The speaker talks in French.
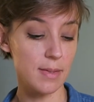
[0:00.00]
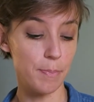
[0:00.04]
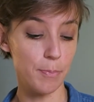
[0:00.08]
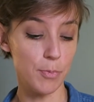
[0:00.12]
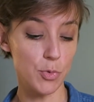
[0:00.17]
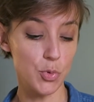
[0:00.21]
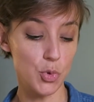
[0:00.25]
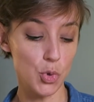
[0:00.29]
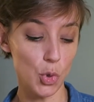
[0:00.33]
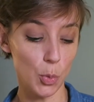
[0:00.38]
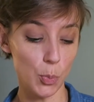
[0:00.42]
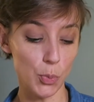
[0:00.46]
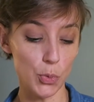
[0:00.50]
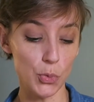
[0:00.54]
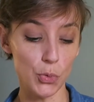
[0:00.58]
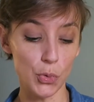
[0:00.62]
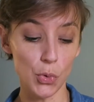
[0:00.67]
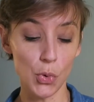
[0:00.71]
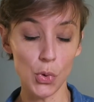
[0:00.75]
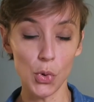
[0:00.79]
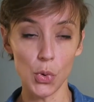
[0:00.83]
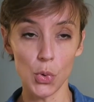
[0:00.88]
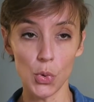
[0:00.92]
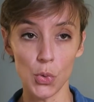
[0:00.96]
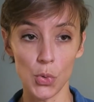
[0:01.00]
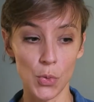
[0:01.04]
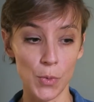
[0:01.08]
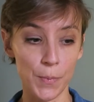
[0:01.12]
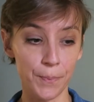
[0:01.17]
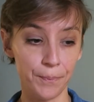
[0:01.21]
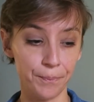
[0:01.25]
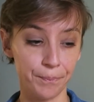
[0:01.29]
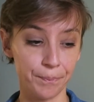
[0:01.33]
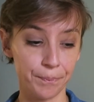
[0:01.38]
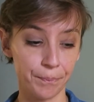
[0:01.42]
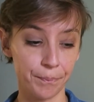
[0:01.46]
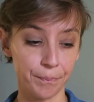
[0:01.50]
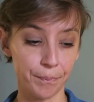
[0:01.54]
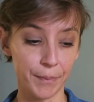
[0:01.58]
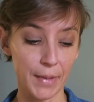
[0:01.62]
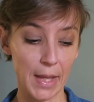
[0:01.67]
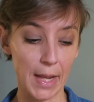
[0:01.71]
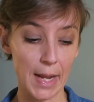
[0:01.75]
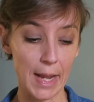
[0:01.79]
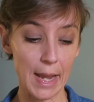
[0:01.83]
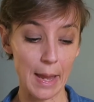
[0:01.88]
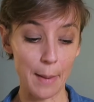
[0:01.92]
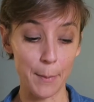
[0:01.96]
sur plutôt le,
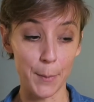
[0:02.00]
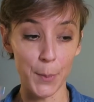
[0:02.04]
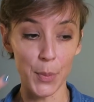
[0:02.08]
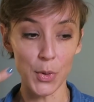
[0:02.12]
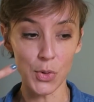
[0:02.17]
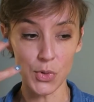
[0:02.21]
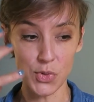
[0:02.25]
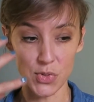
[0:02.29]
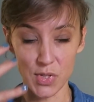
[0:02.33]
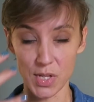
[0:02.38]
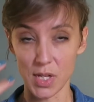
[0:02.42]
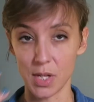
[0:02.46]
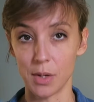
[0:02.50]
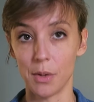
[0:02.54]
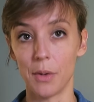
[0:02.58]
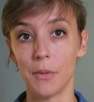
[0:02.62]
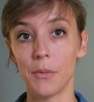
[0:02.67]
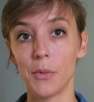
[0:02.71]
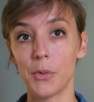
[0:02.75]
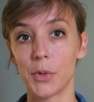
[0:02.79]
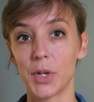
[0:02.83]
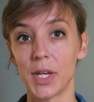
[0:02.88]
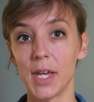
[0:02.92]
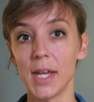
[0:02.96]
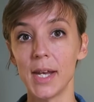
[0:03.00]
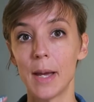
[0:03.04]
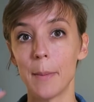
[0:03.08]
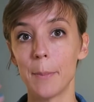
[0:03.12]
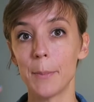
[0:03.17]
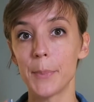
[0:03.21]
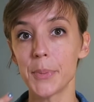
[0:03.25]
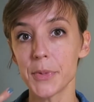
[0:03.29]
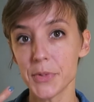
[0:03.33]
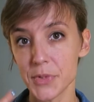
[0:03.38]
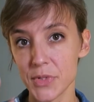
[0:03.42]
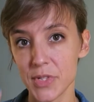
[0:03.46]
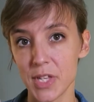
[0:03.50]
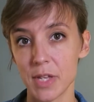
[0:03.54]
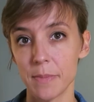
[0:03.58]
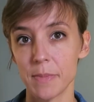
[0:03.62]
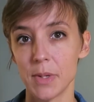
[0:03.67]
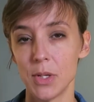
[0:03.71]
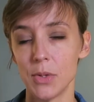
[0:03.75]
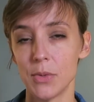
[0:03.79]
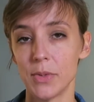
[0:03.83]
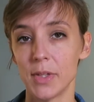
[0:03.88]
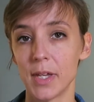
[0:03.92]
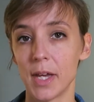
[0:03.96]
la pensée, ok, la pensée
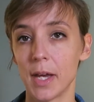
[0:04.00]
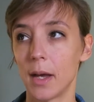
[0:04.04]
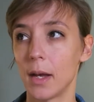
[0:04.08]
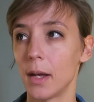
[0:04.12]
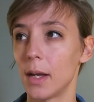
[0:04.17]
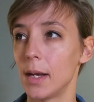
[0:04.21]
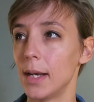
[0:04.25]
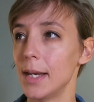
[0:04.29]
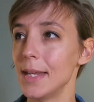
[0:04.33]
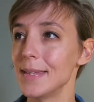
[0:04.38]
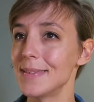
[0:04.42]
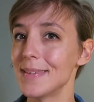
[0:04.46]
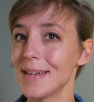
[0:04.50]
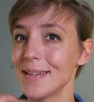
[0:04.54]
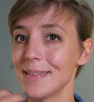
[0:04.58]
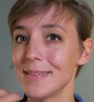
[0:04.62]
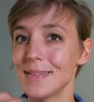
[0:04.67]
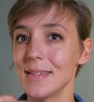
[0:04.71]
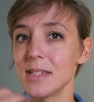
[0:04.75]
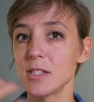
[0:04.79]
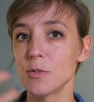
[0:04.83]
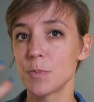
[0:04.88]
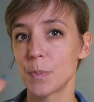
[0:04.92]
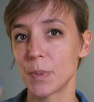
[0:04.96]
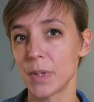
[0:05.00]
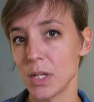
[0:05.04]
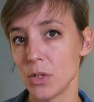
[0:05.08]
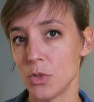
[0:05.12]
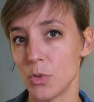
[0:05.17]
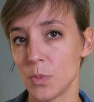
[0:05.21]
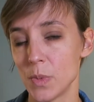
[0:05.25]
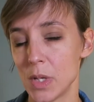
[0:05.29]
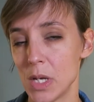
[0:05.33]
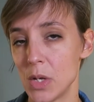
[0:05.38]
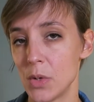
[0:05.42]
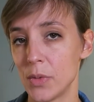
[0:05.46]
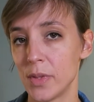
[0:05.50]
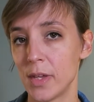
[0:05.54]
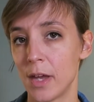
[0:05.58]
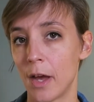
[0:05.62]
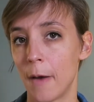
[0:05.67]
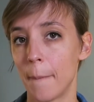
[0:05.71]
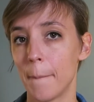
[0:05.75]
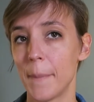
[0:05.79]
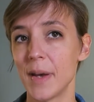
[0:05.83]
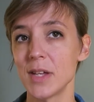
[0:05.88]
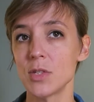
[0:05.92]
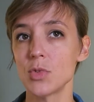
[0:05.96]
millionnaire, l'état d'esprit du
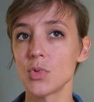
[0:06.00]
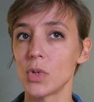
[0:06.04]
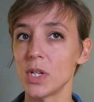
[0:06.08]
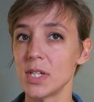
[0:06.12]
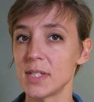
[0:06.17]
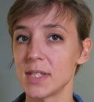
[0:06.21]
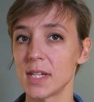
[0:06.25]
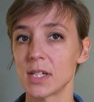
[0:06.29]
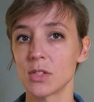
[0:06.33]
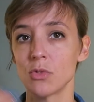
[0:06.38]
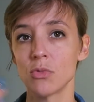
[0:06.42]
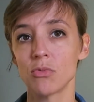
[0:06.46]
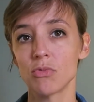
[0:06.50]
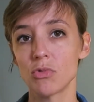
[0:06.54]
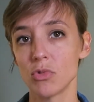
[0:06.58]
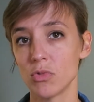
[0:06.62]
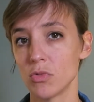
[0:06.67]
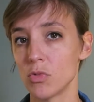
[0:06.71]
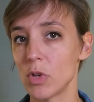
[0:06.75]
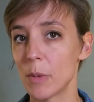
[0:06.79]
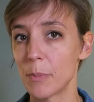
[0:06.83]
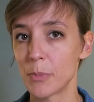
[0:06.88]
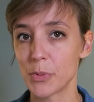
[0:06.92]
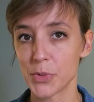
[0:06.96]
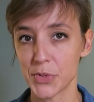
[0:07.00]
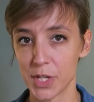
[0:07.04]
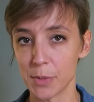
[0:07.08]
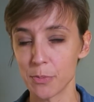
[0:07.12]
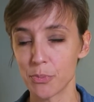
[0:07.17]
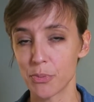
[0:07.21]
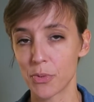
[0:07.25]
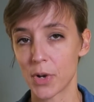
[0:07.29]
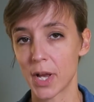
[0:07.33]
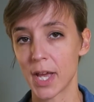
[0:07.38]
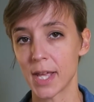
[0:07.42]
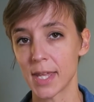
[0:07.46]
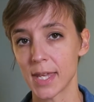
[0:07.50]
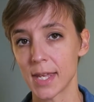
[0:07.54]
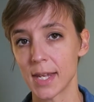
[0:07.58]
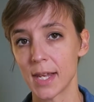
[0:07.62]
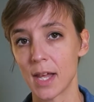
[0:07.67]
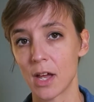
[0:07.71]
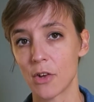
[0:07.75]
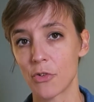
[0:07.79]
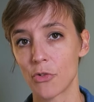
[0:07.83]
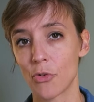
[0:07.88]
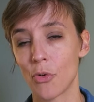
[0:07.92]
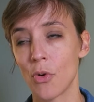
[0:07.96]
millionnaire, pas sur les actions que tu dois poser pour gagner de
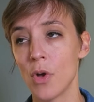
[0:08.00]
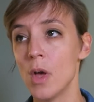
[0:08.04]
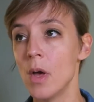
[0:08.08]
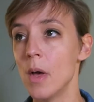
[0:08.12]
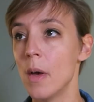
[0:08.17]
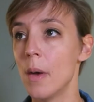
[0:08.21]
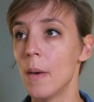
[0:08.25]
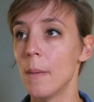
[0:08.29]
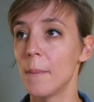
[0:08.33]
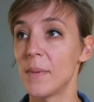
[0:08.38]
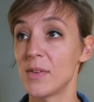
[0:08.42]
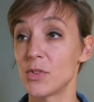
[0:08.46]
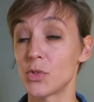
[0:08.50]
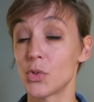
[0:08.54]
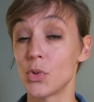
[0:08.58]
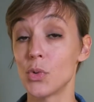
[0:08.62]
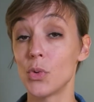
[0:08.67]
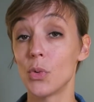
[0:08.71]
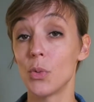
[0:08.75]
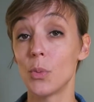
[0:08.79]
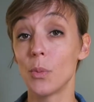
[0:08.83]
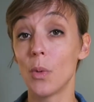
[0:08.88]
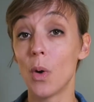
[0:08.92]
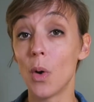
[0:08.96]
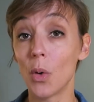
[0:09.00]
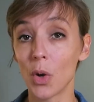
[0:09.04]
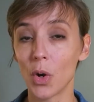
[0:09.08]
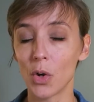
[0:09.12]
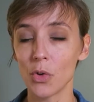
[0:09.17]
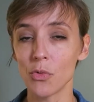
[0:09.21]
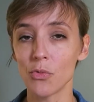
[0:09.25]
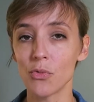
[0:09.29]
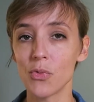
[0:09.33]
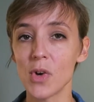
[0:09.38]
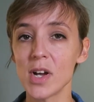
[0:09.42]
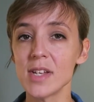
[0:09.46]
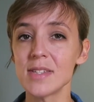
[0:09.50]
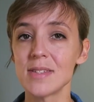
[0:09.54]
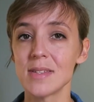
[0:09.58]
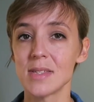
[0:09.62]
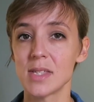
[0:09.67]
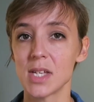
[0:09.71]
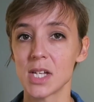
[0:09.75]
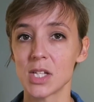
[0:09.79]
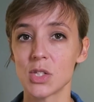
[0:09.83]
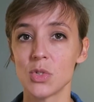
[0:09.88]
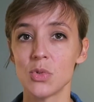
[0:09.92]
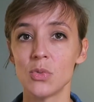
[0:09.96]
l'argent. Parce que, encore une fois,
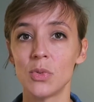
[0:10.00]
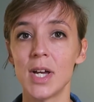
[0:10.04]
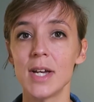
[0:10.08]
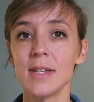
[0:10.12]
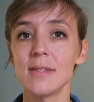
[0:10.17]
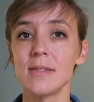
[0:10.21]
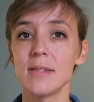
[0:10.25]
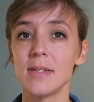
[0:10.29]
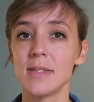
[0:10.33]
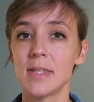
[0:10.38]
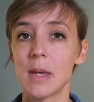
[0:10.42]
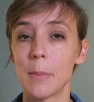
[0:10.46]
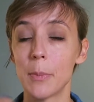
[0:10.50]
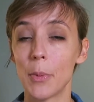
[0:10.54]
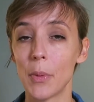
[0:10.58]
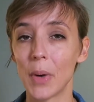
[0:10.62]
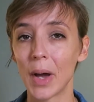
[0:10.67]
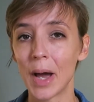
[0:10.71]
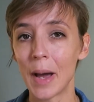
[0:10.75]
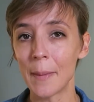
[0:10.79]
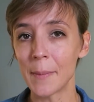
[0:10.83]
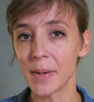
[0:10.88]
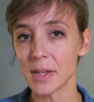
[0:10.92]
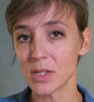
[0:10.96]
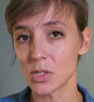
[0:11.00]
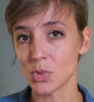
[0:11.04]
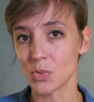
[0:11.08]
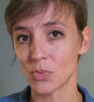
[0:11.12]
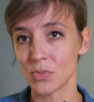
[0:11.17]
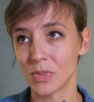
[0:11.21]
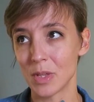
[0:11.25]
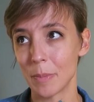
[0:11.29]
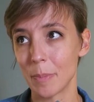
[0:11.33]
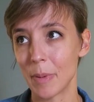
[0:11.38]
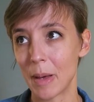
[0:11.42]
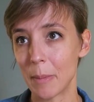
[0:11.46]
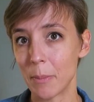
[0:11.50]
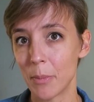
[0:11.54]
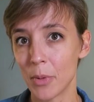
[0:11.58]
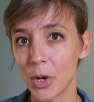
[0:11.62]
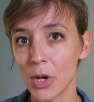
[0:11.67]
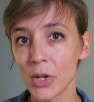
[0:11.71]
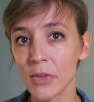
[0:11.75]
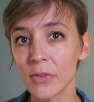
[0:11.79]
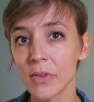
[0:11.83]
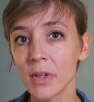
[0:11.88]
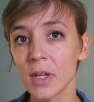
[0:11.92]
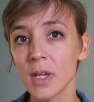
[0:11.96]
ces actions-là, si ta programmation n'est pas
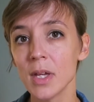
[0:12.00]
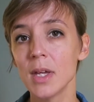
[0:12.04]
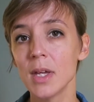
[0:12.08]
bonne,